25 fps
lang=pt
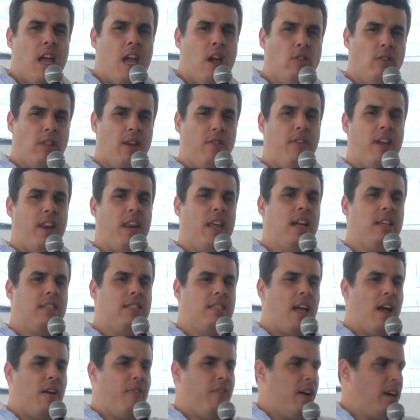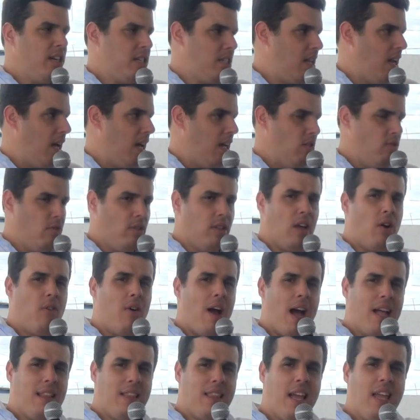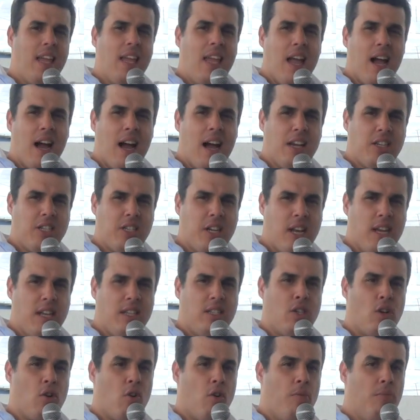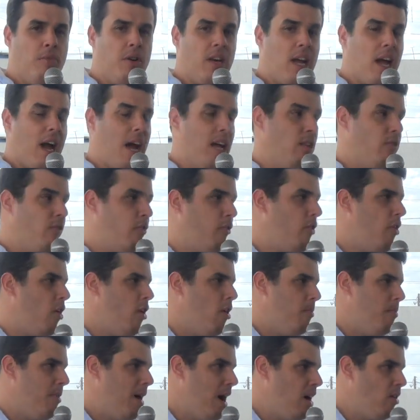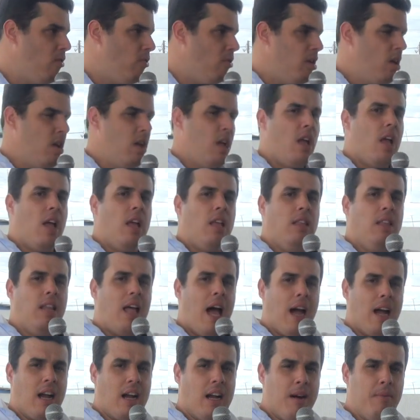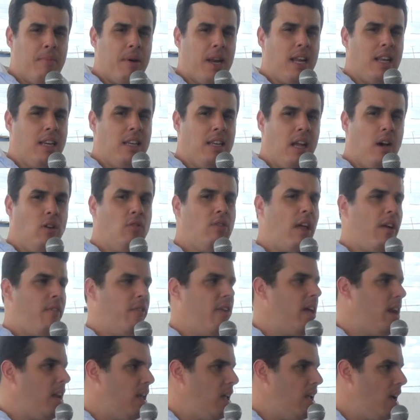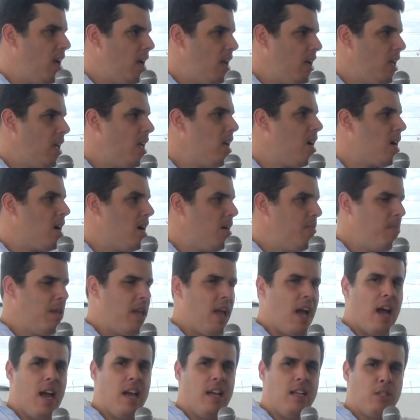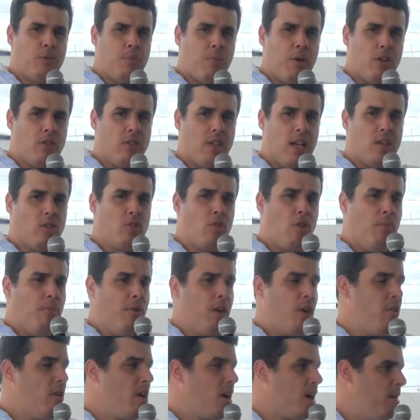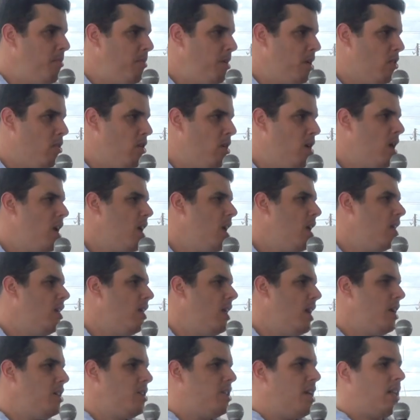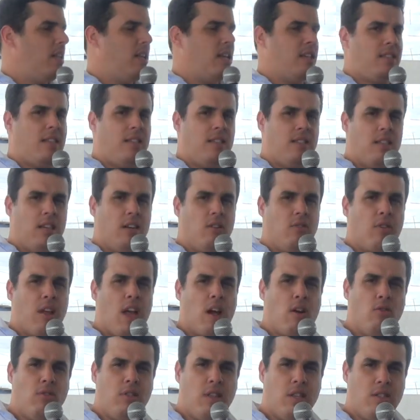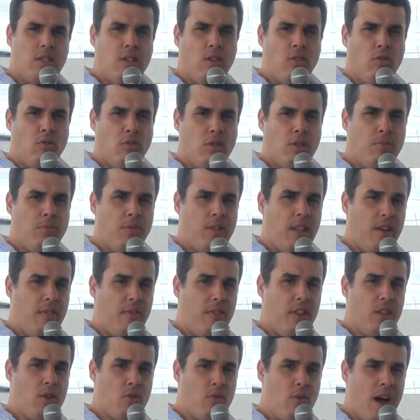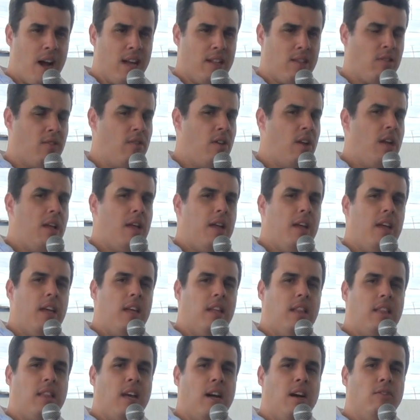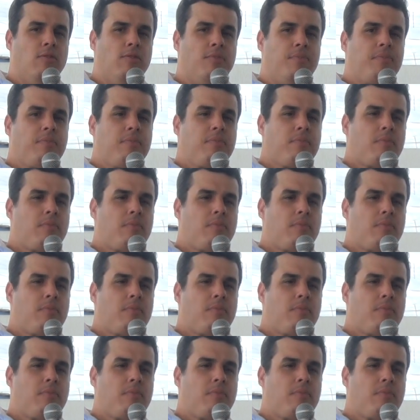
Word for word: eu deveria ser afastado. Então, até que haja esse comunicado formal, na Câmara não deveria encaminhar esse processo, como não encaminhou desde a decisão que aconteceu no último dia 24. Então,